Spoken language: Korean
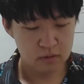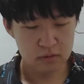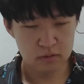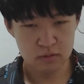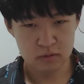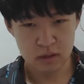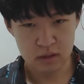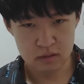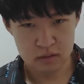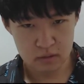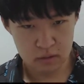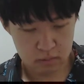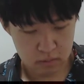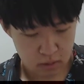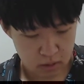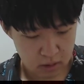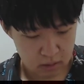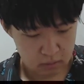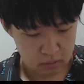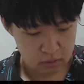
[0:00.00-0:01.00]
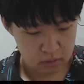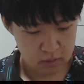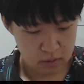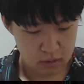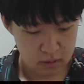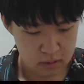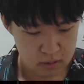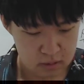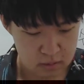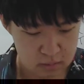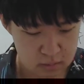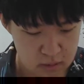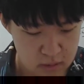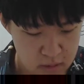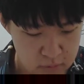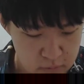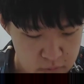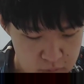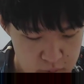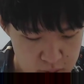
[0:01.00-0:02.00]
왕조 다시 넘어가 보도록
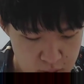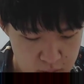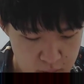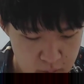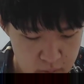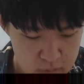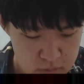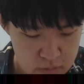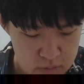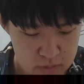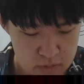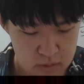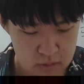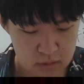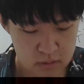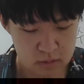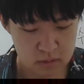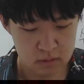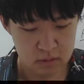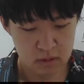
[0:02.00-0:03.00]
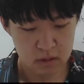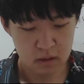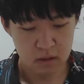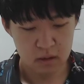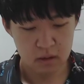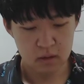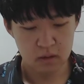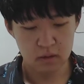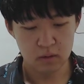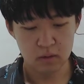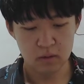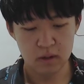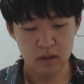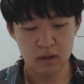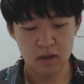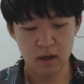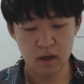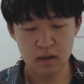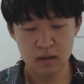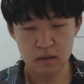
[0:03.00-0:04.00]
하겠습니다. 쿠샨 왕조는 어,
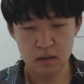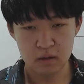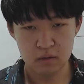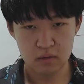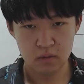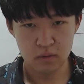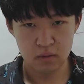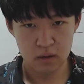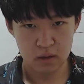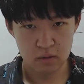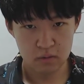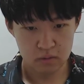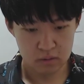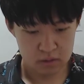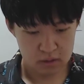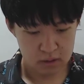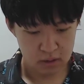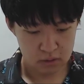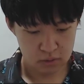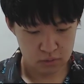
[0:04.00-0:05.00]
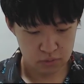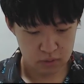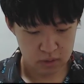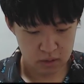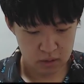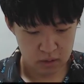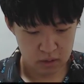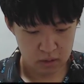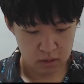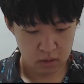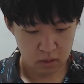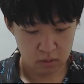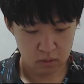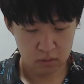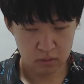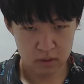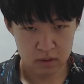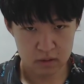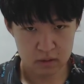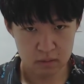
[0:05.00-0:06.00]
이란 계통의 쿠시안족이
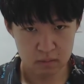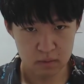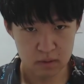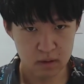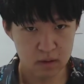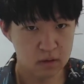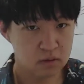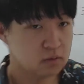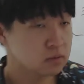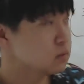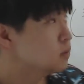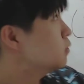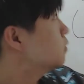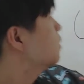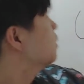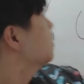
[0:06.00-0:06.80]
건국했습니다. 이쪽.